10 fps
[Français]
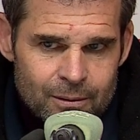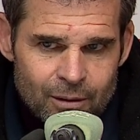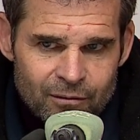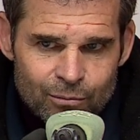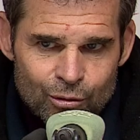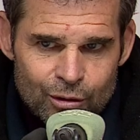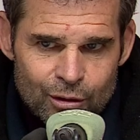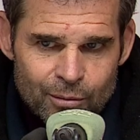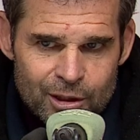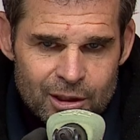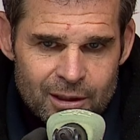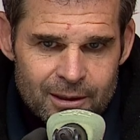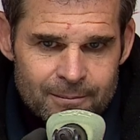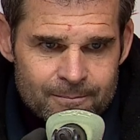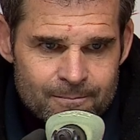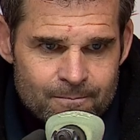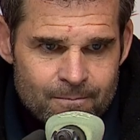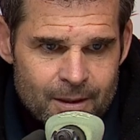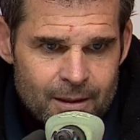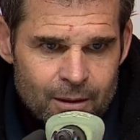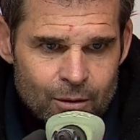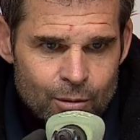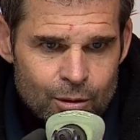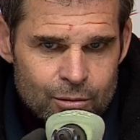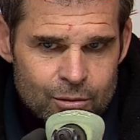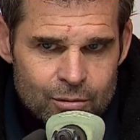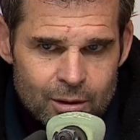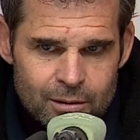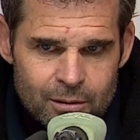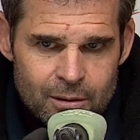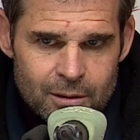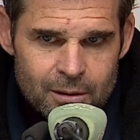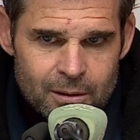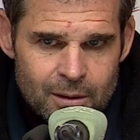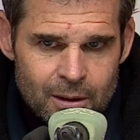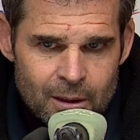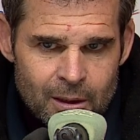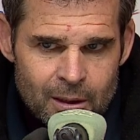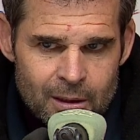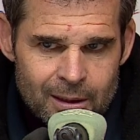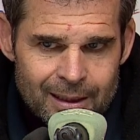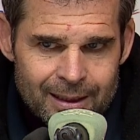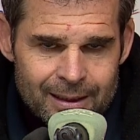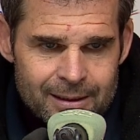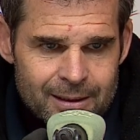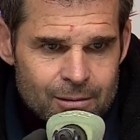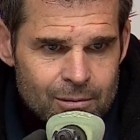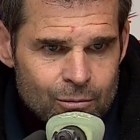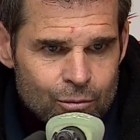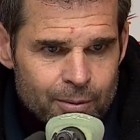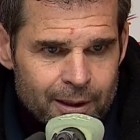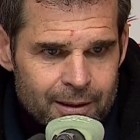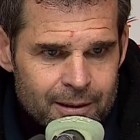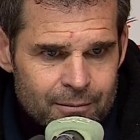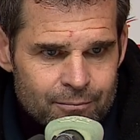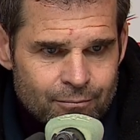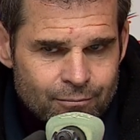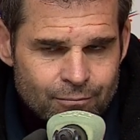nous l'avait montré au match aller. Rebelote ce soir, la qualité sur les coups de pied arrêtés.